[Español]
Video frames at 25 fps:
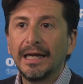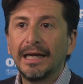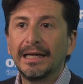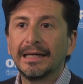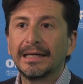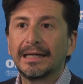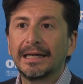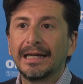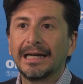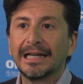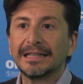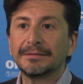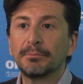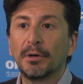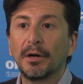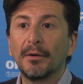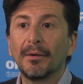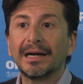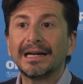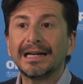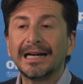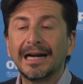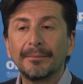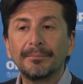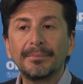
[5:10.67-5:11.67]
en que las
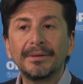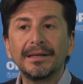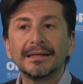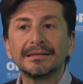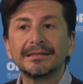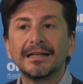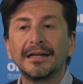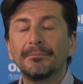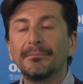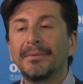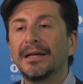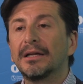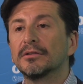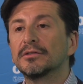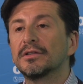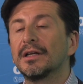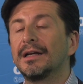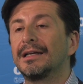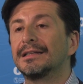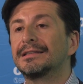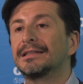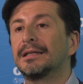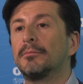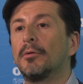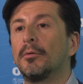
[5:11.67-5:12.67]
pruebas rápidas, al menos
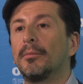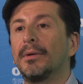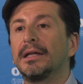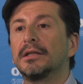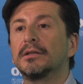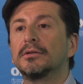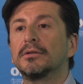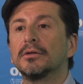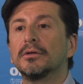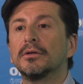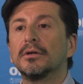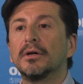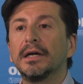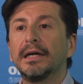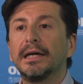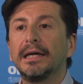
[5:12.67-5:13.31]
en este momento,